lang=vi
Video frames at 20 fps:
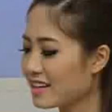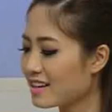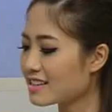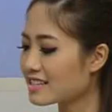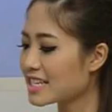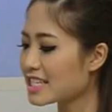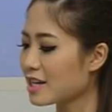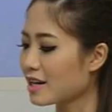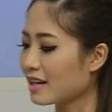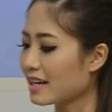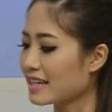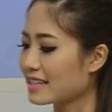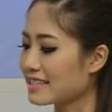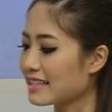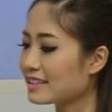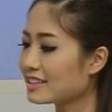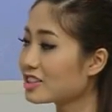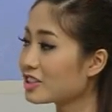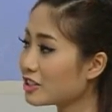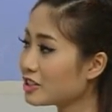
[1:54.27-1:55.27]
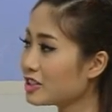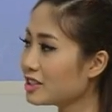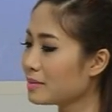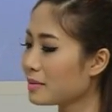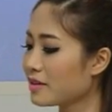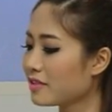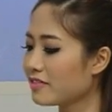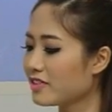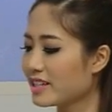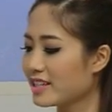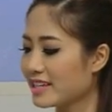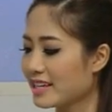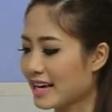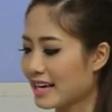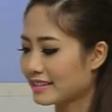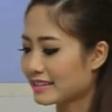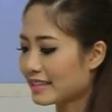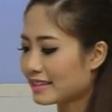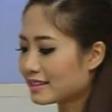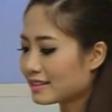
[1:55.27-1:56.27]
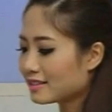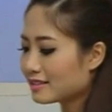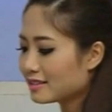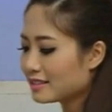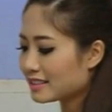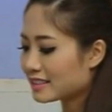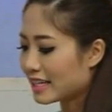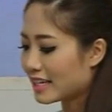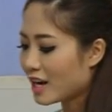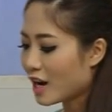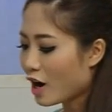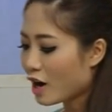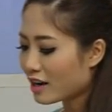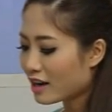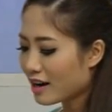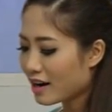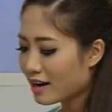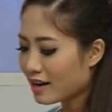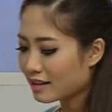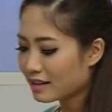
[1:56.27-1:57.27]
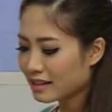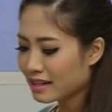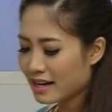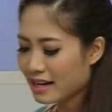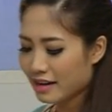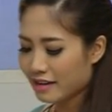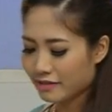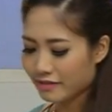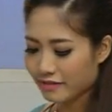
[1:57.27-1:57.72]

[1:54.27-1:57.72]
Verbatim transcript: Ngân sẽ chọn hạt sen tươi bởi vì hạt sen tươi sẽ ngon hơn ừ.